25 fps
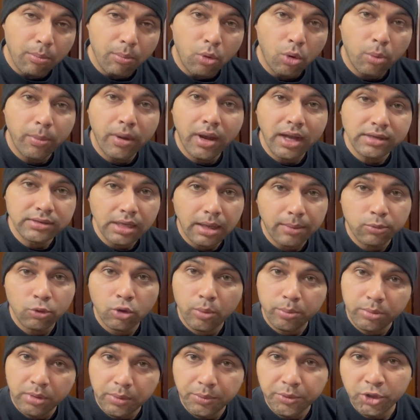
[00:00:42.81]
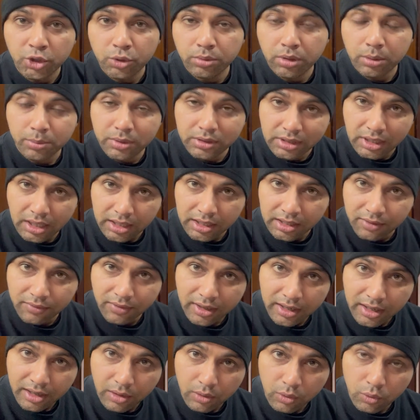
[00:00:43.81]
वो मैं आज आपको अपने वीडियो में बताने
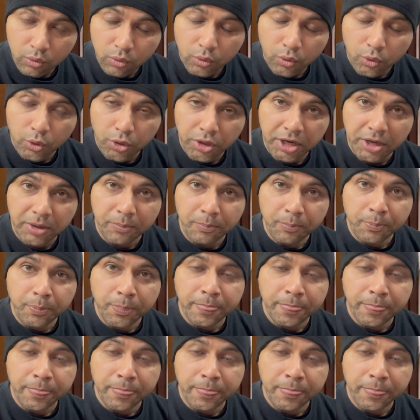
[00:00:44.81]
वाला हूँ ओके